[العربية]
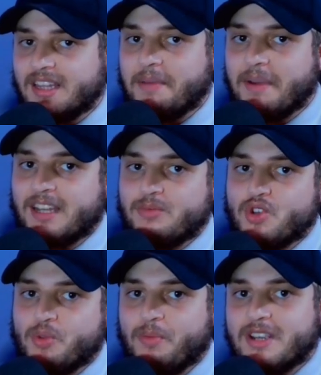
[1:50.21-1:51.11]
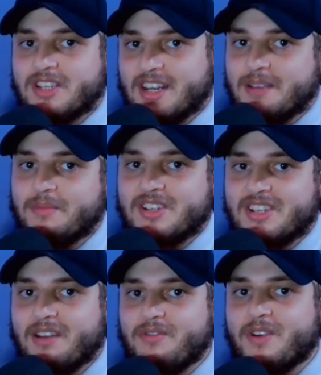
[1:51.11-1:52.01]
دابا غادي نمشيو مباشره باش
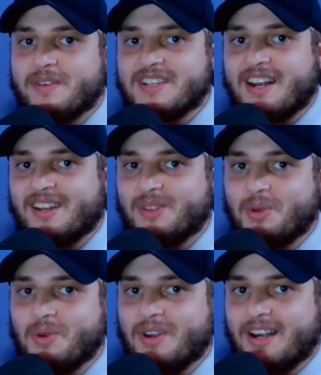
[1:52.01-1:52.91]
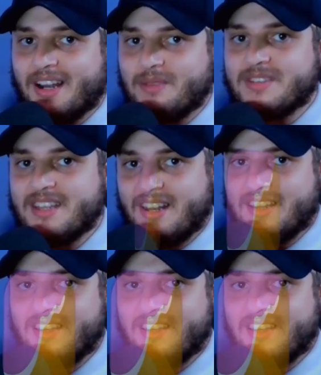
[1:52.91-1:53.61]
نتعرفوا كيفاش نردوا الرقم السري